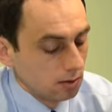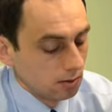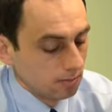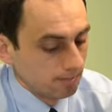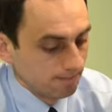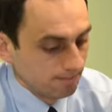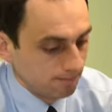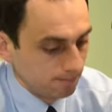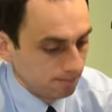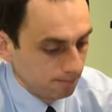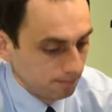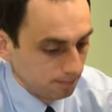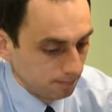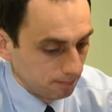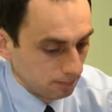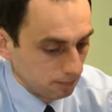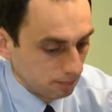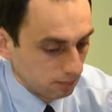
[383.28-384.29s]
hmm.
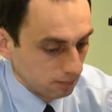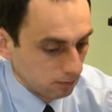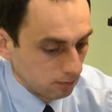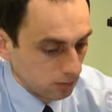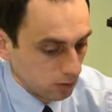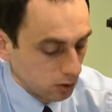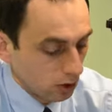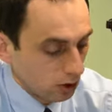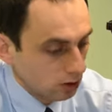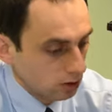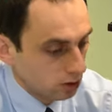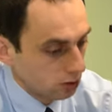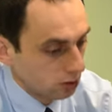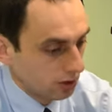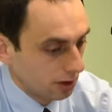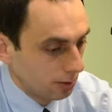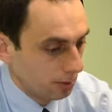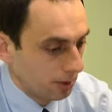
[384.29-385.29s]
To jest
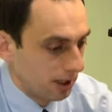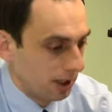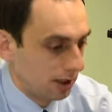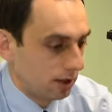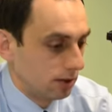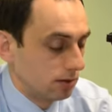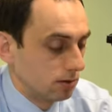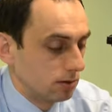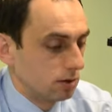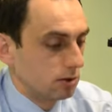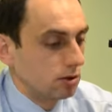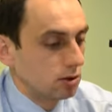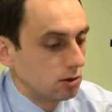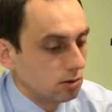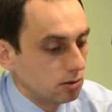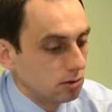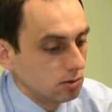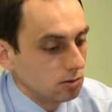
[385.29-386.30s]
trudne pytanie.
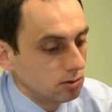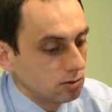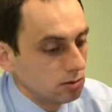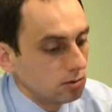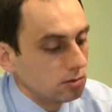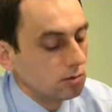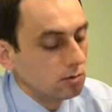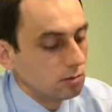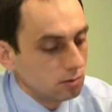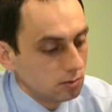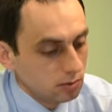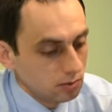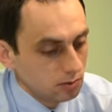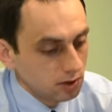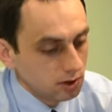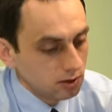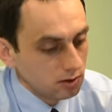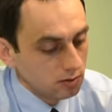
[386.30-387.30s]

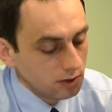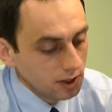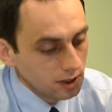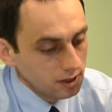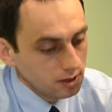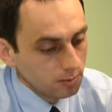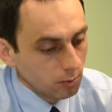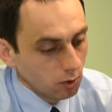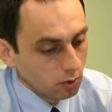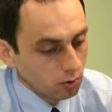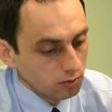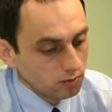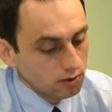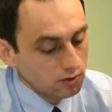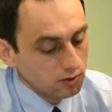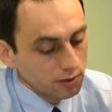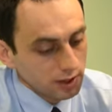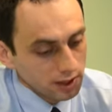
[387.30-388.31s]
jest wiele sporów,
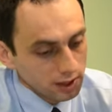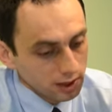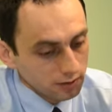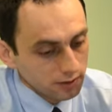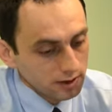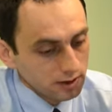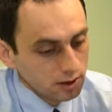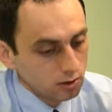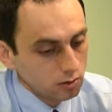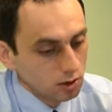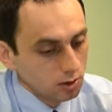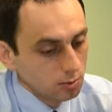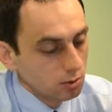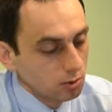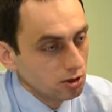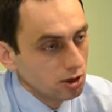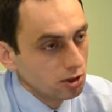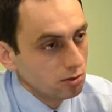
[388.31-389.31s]
jest wiele kwestii, które
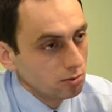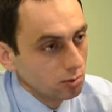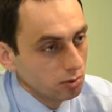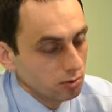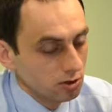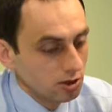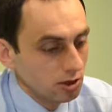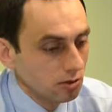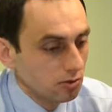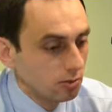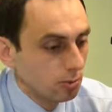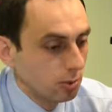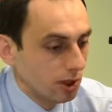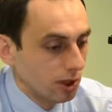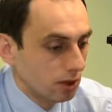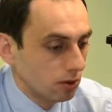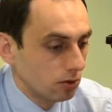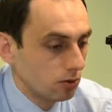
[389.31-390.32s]
podzielą, podzielą w
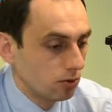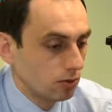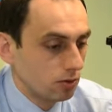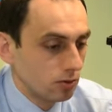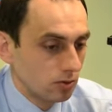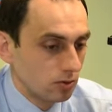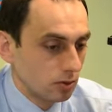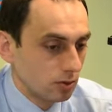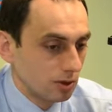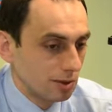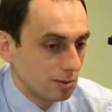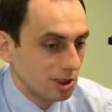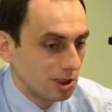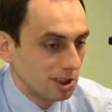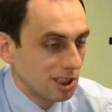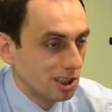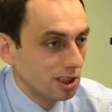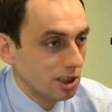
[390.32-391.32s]
Polaków
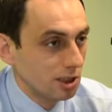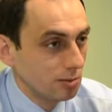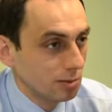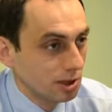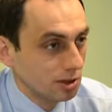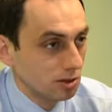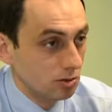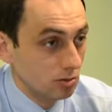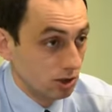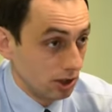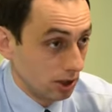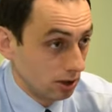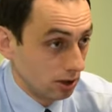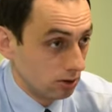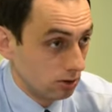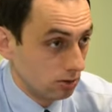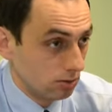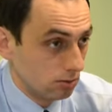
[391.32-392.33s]
fundamentalnie i będą
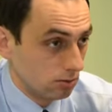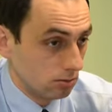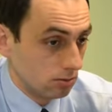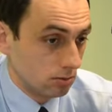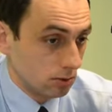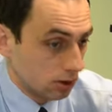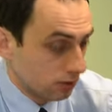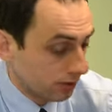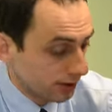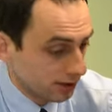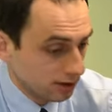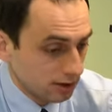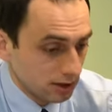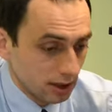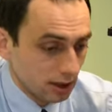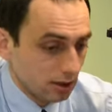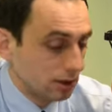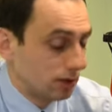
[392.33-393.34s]
dzielić.
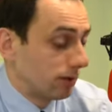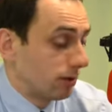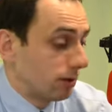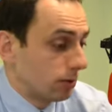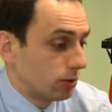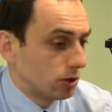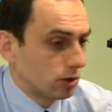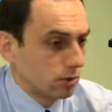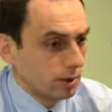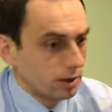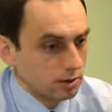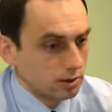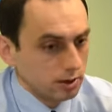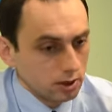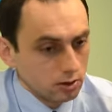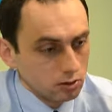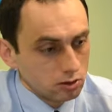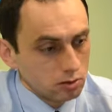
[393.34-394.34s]
Kwestia, nie wiem, na przykład
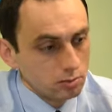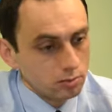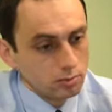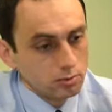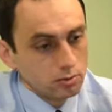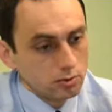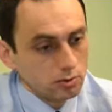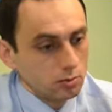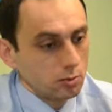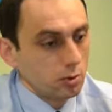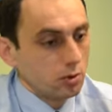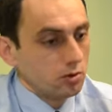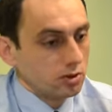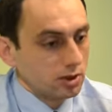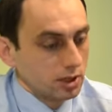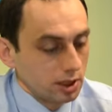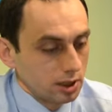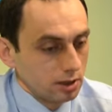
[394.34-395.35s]
tego, czy
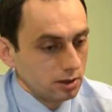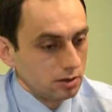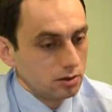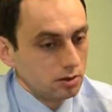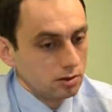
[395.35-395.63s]
Polska